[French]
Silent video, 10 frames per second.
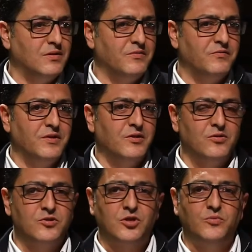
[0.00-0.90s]
euh, le
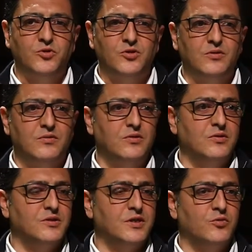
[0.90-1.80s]
grand distribution,
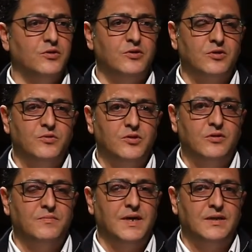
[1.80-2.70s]
le circuit de
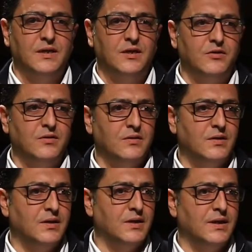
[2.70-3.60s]
distribution en il,
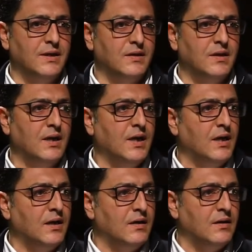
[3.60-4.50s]
il, est
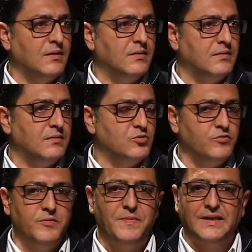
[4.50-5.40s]
euh,
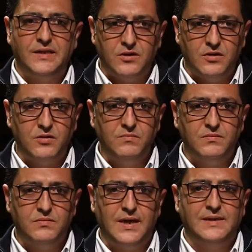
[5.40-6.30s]
suivi par des
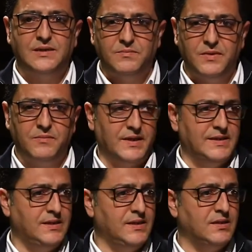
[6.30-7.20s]
normes assez bien
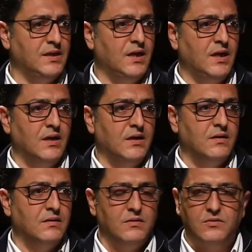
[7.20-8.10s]
précises.
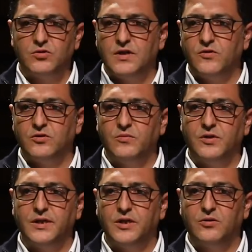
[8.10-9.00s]
Euh, nous avons
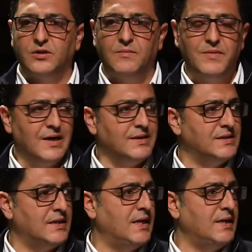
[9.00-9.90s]
demandé des codes à barre,
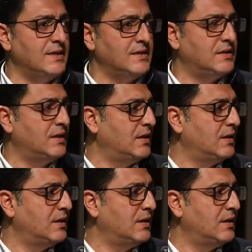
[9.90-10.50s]
des analyses,